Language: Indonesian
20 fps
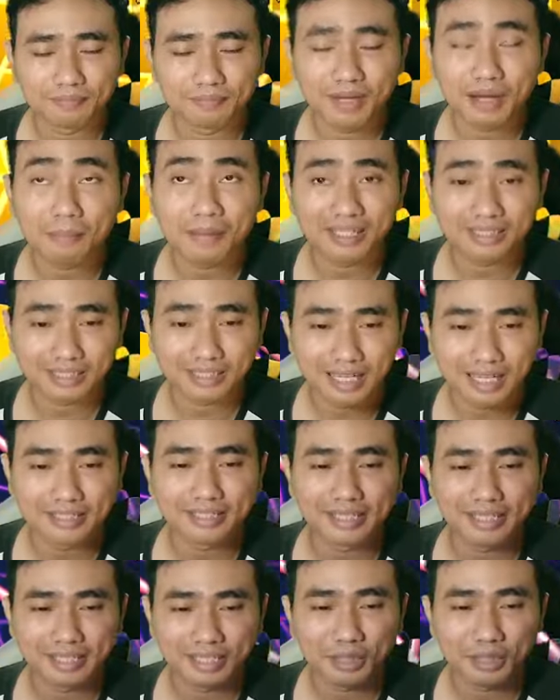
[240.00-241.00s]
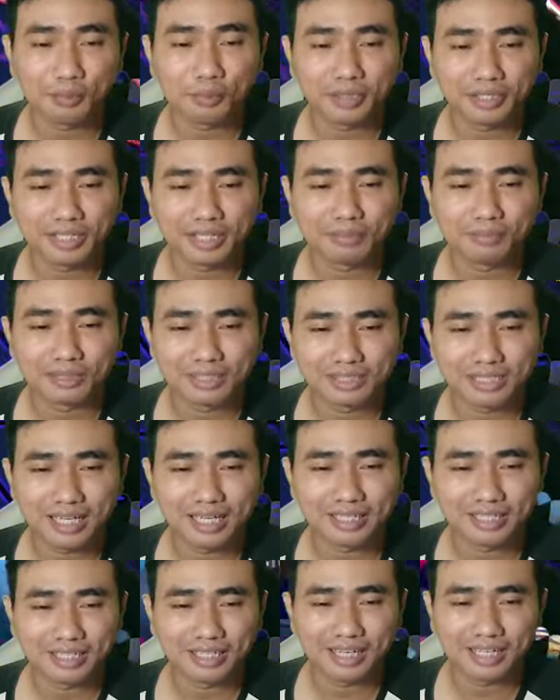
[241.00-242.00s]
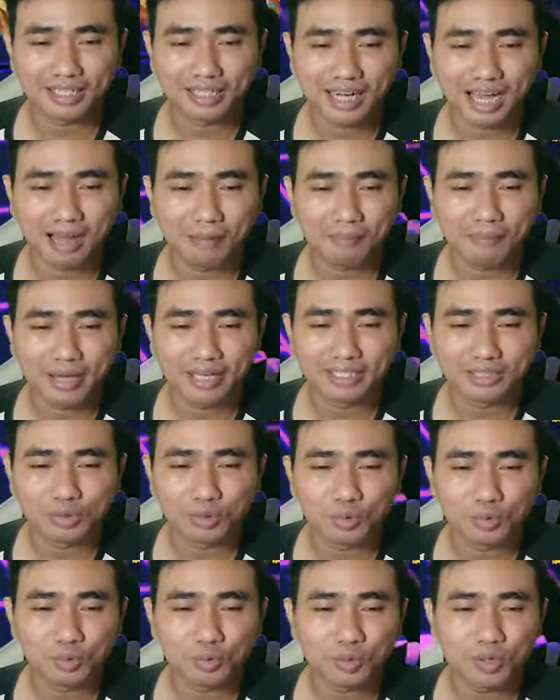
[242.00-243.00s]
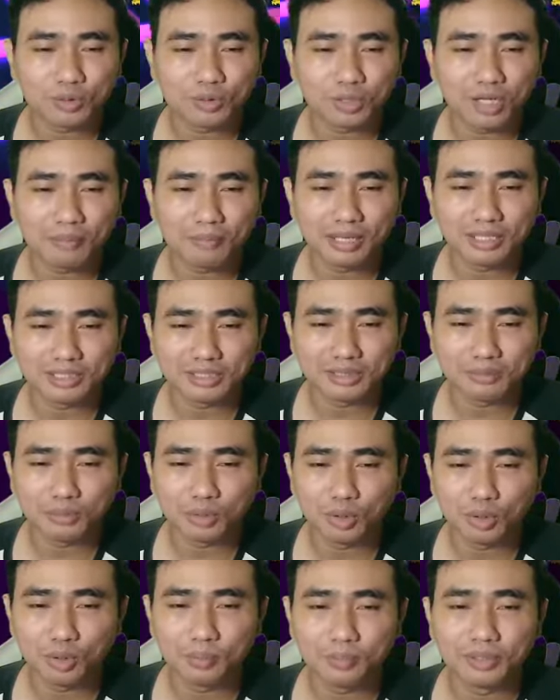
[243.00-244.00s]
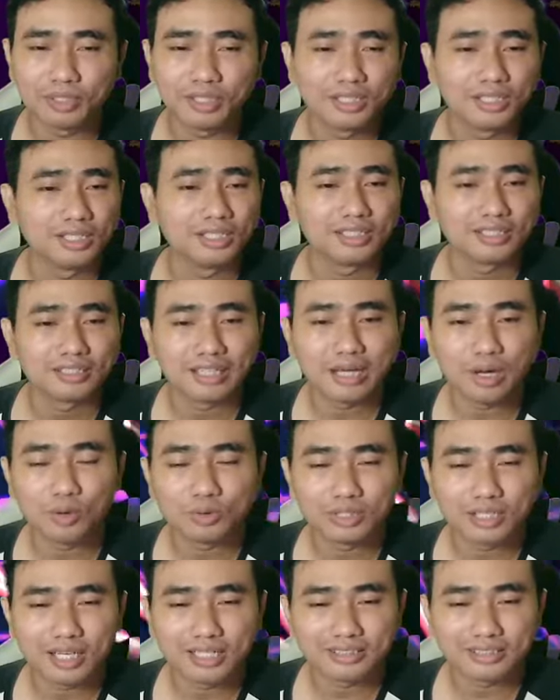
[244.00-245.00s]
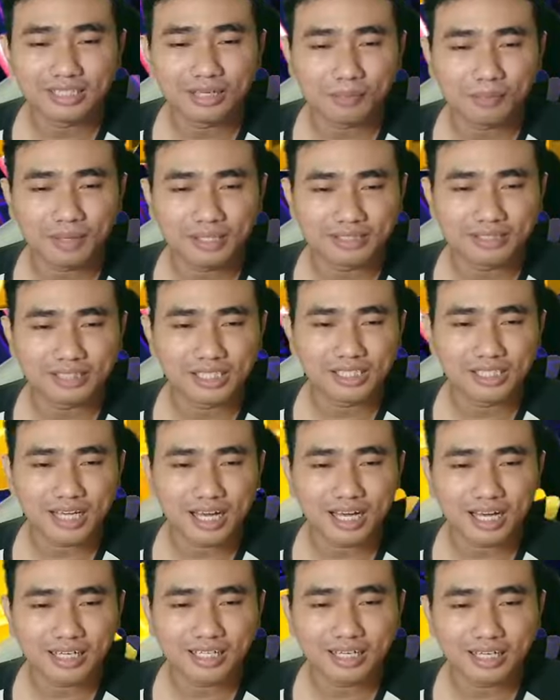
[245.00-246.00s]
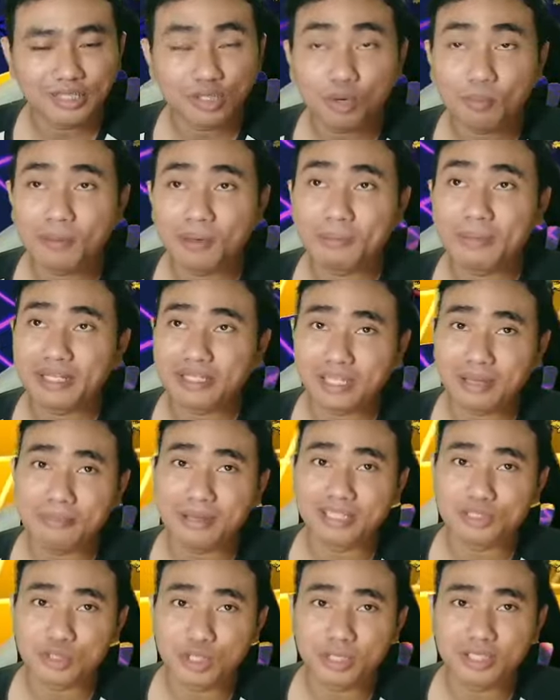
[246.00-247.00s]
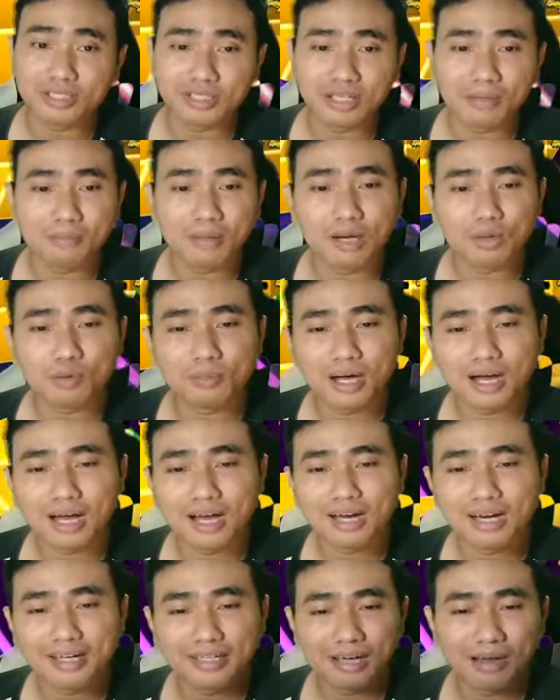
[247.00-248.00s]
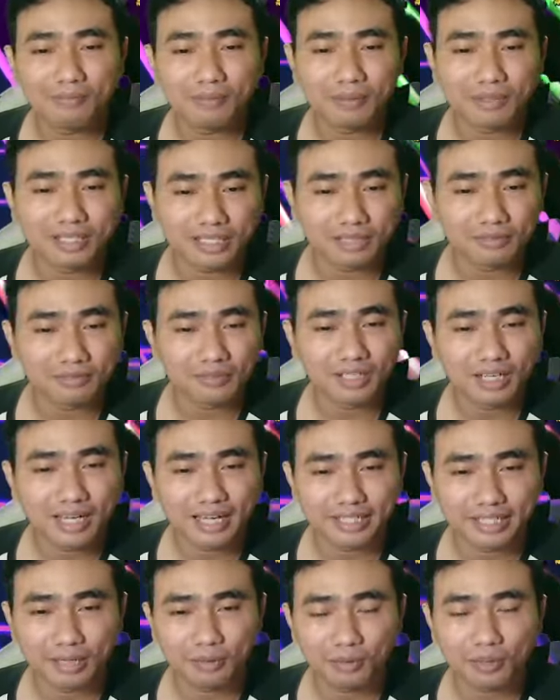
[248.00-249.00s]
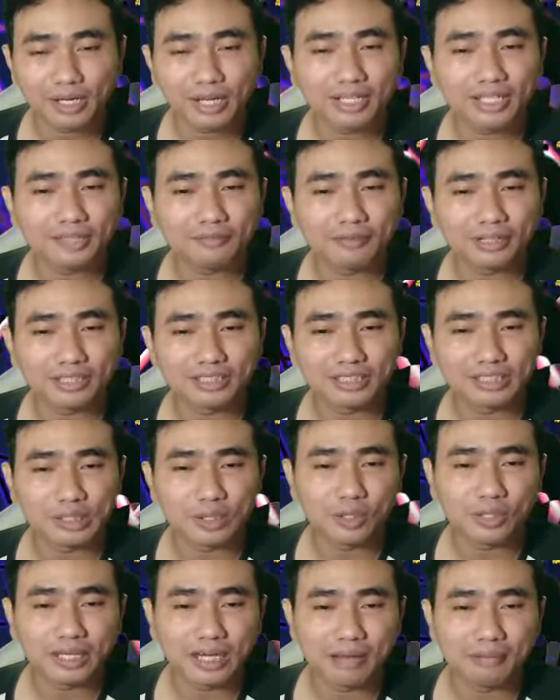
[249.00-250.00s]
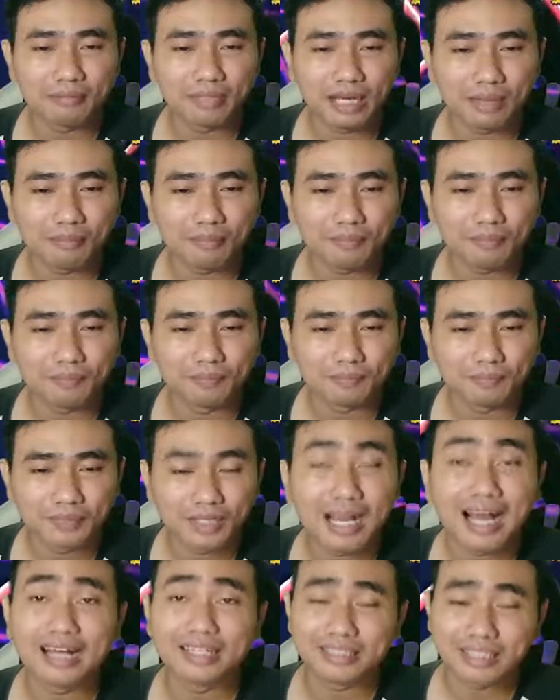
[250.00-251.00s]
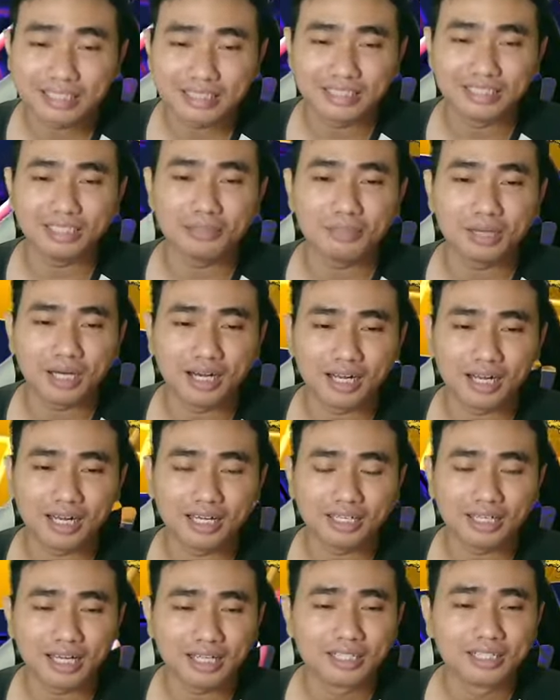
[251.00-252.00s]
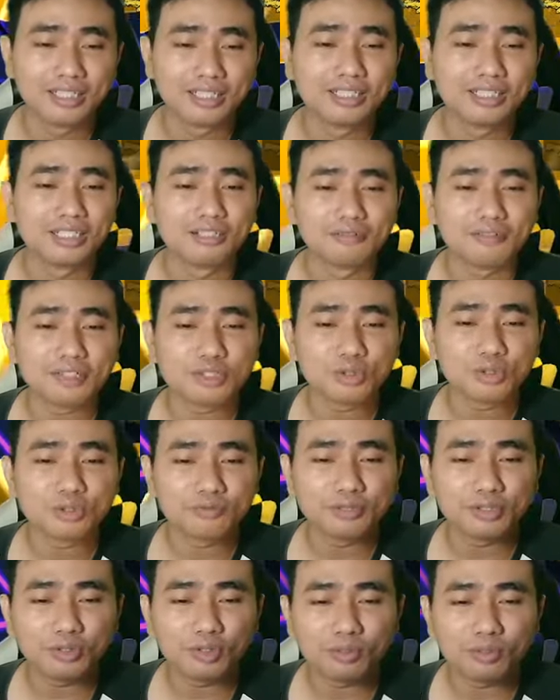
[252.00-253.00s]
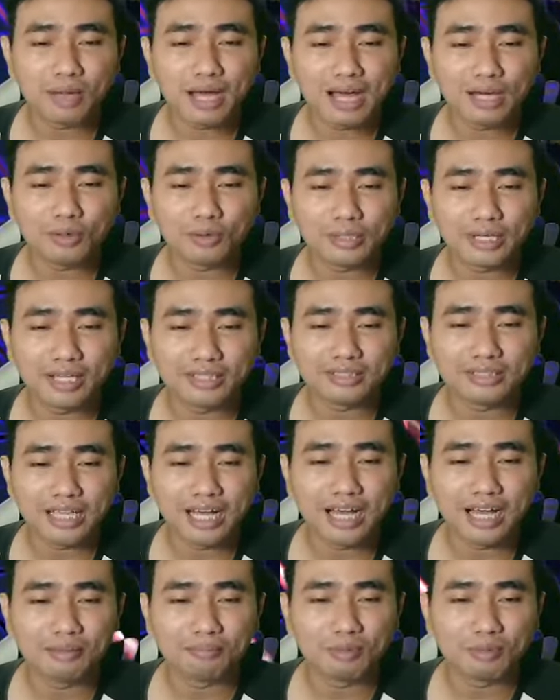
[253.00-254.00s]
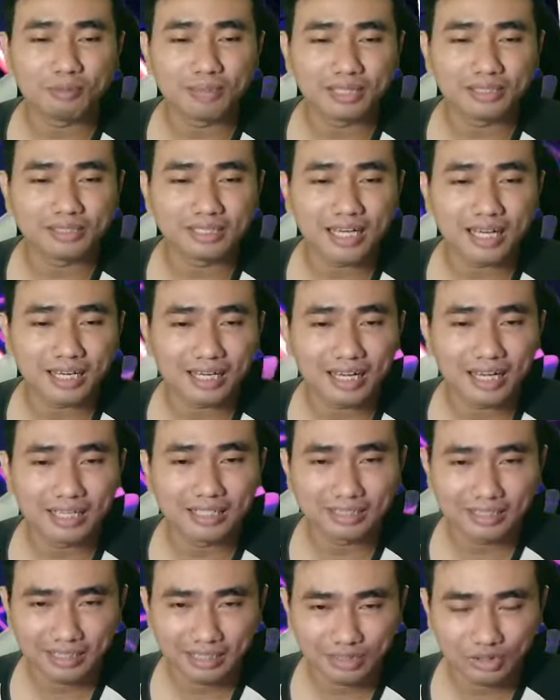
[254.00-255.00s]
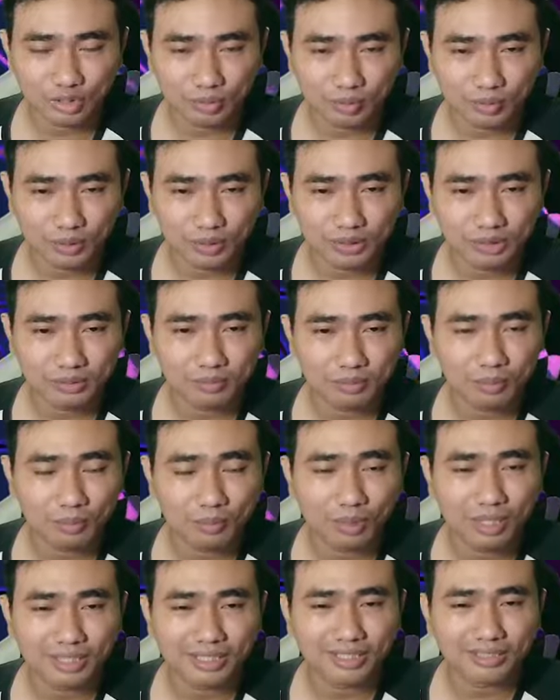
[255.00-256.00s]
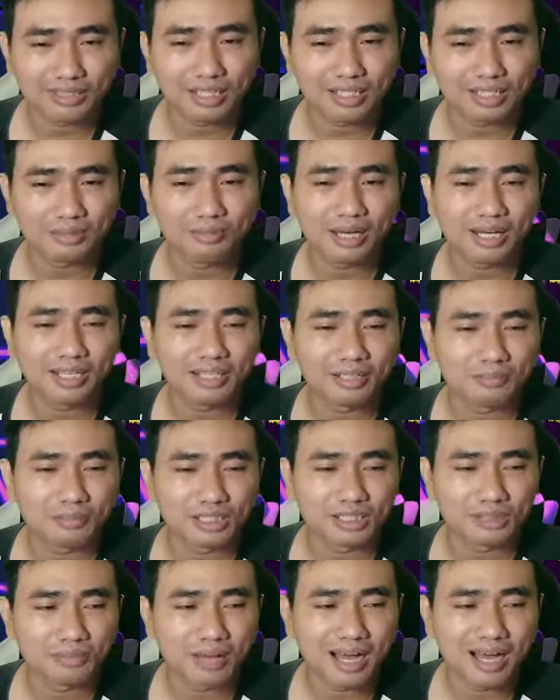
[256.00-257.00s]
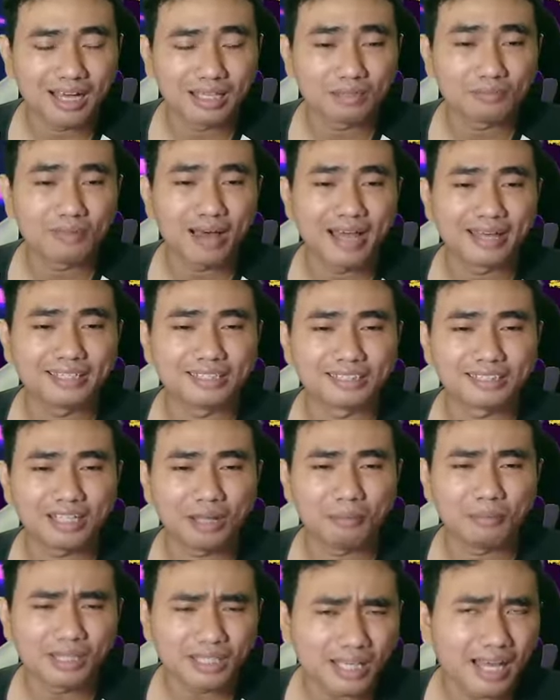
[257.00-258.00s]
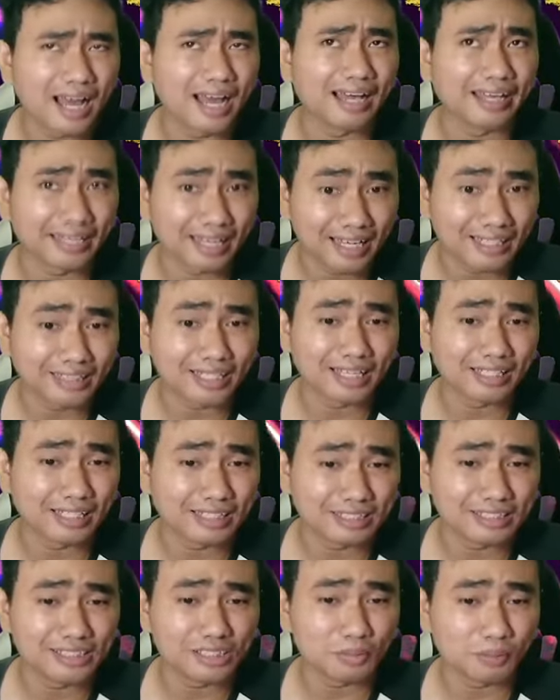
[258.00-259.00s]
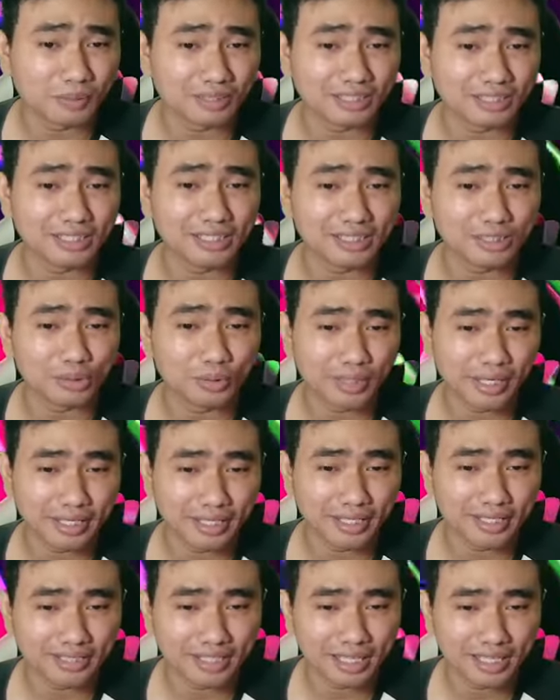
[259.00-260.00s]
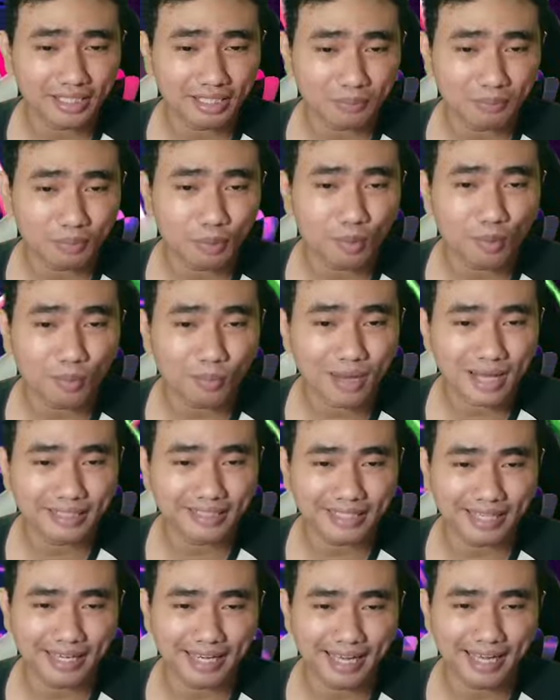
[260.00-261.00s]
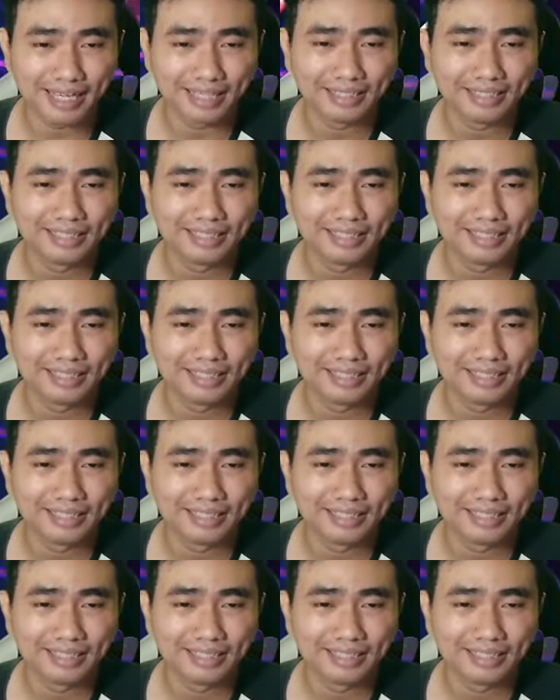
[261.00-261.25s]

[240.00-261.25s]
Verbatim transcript: dapatkan ya kemungkinan besar kira-kira apa itu gue juga masih belum tahu jelas dan pastinya karena di open beta besok kita baru bakalan dapat revealan ya pokoknya di versi 066 ke atas ini bakalan ada fitur-fitur baru yang sangat memanjakan ataupun membuat kita semakin bersemangat main Stumble Guy katanya sih seperti itu ya guys ya di pengumumannya ya